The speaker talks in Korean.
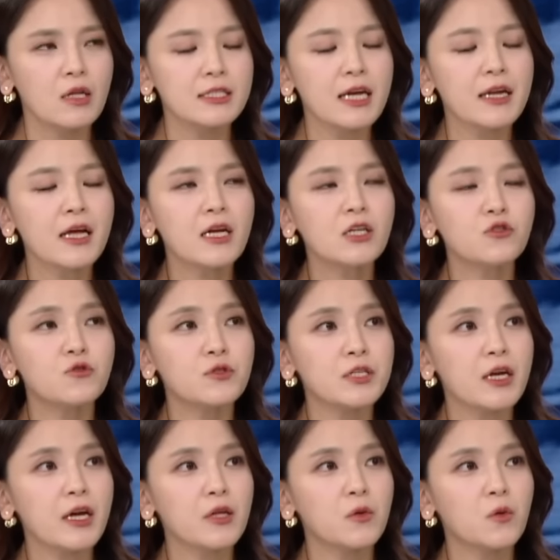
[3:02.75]
차량을
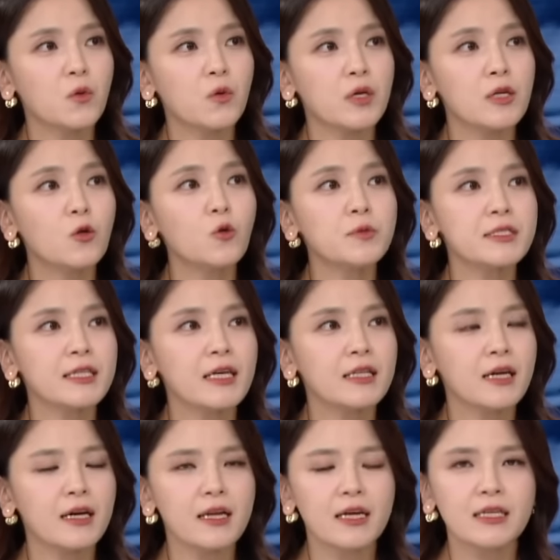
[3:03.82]
주차해 놓고
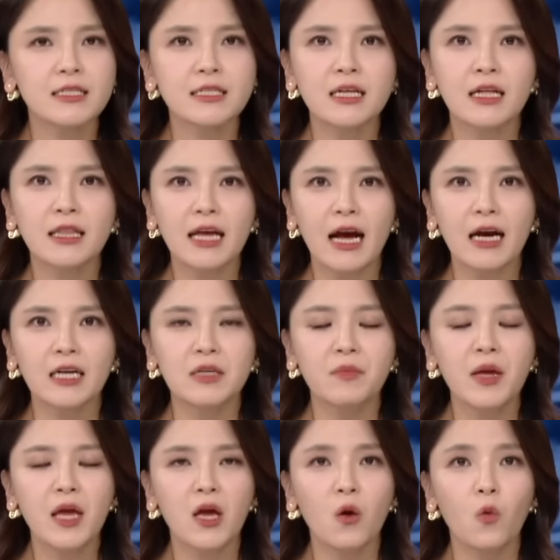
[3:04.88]
7시간가량이 지난
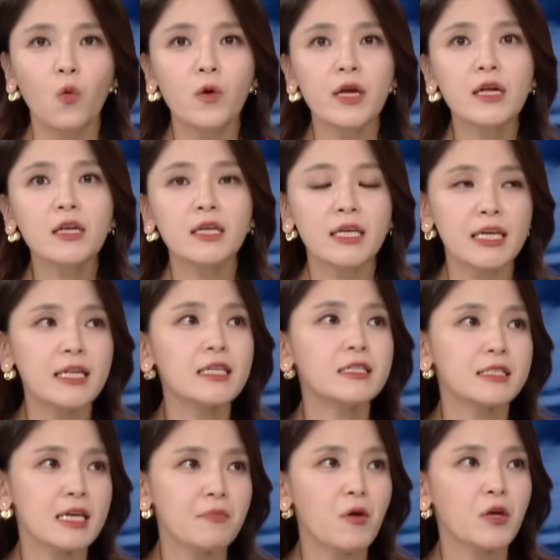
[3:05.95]
다음에 5일 이른
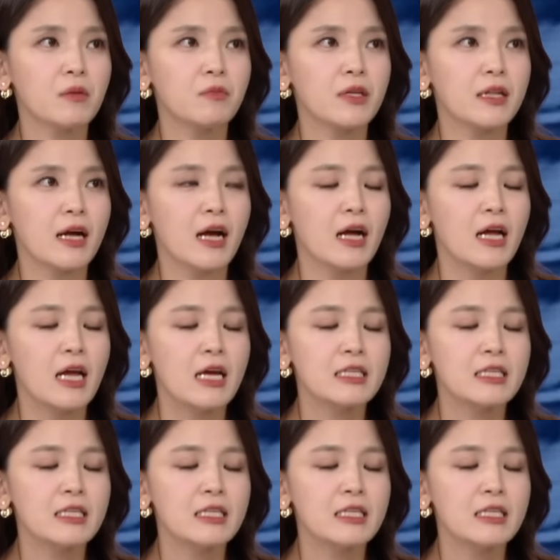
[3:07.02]
새벽입니다.